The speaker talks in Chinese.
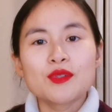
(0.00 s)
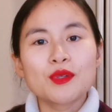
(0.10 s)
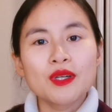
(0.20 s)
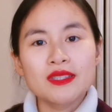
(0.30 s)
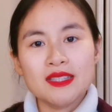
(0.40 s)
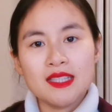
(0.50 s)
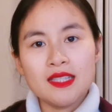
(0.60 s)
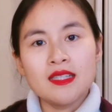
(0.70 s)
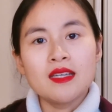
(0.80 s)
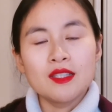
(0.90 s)
如果
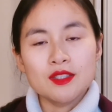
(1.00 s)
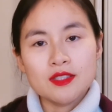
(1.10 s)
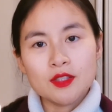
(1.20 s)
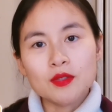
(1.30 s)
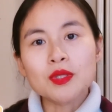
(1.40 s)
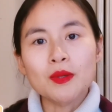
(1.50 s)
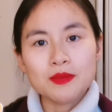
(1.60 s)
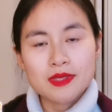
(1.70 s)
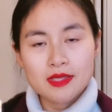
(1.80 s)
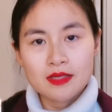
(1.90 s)
你有
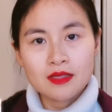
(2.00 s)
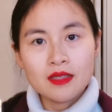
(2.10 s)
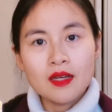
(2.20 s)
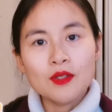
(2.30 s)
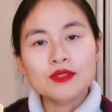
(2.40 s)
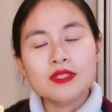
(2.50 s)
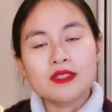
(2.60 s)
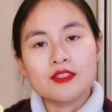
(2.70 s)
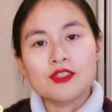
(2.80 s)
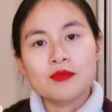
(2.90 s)
痛经，或者
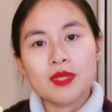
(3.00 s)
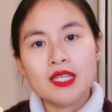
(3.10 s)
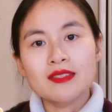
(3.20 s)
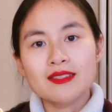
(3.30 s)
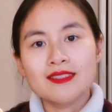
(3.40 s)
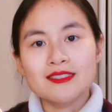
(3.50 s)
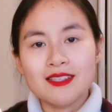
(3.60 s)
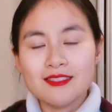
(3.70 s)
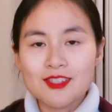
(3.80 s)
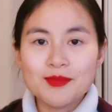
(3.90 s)
你身边的
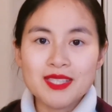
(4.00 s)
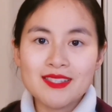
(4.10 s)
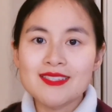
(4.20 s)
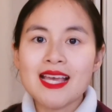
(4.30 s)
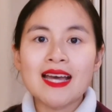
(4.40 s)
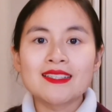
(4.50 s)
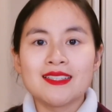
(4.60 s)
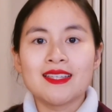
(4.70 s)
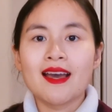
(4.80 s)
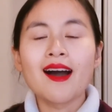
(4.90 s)
人、身边的家
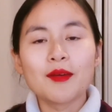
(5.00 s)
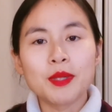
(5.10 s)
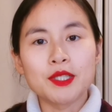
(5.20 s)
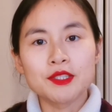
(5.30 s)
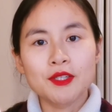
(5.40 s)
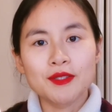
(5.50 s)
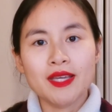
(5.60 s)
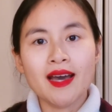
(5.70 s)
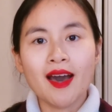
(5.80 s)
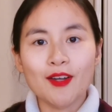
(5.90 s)
人也好、朋友
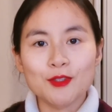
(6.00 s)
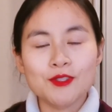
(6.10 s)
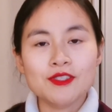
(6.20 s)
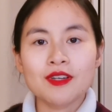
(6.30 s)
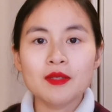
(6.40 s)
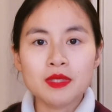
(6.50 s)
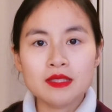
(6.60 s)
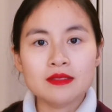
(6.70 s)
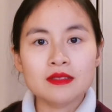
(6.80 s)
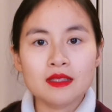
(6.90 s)
也好，有这方
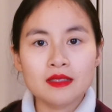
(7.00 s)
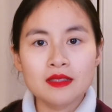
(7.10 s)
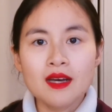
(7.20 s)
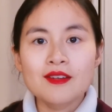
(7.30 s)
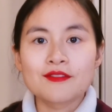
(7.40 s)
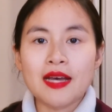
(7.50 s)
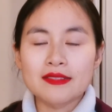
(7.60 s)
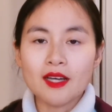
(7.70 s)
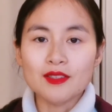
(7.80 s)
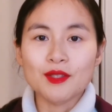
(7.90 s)
面的烦
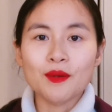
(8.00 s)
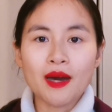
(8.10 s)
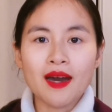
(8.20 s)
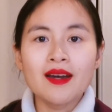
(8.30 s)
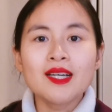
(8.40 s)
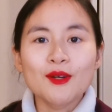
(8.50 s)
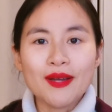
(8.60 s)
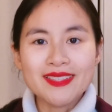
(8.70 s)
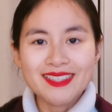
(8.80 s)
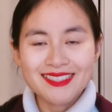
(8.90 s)
恼的话，
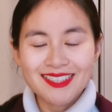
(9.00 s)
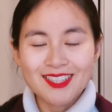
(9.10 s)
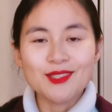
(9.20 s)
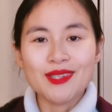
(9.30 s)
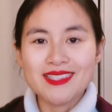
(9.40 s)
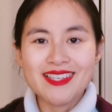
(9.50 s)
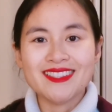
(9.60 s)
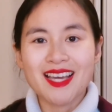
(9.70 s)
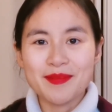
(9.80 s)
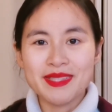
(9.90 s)
欢迎你推荐
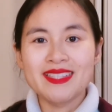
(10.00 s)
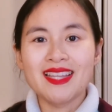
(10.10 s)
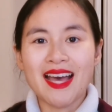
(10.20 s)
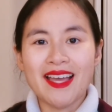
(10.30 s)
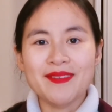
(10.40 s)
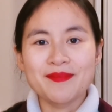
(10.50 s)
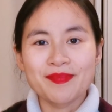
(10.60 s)
他们来。